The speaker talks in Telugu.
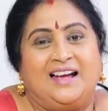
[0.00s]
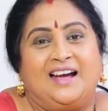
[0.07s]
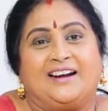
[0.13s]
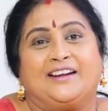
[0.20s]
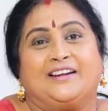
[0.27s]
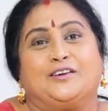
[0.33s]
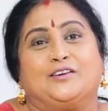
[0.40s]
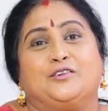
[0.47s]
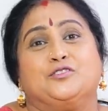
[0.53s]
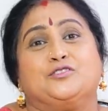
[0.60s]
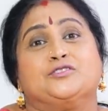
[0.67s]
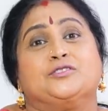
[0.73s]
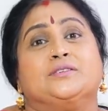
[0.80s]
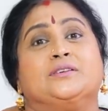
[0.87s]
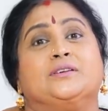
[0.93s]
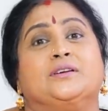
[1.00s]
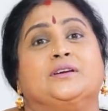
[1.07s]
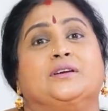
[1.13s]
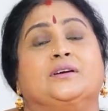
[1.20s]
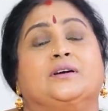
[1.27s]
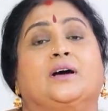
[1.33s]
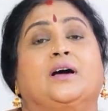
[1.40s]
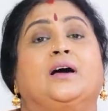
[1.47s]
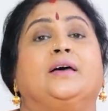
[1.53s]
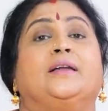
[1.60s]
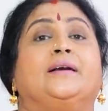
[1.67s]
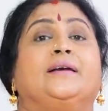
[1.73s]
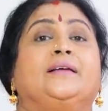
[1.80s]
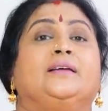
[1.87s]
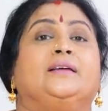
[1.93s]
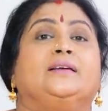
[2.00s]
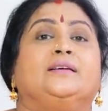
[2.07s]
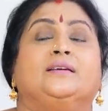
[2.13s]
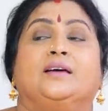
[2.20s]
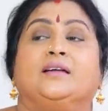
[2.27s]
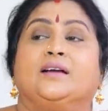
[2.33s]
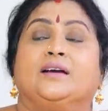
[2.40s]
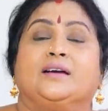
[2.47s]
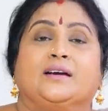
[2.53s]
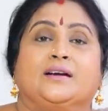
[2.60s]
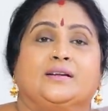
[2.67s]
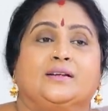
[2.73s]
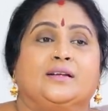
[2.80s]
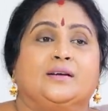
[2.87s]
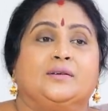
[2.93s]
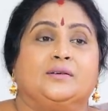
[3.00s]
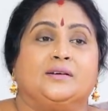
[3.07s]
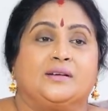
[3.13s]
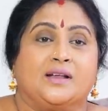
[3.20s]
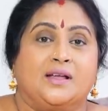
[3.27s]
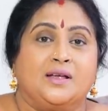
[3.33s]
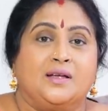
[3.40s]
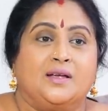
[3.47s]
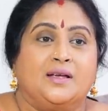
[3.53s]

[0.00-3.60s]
అక్కడెక్కడో నుంచొని రెడీ అని అంటాడు ఏ ఇట్లా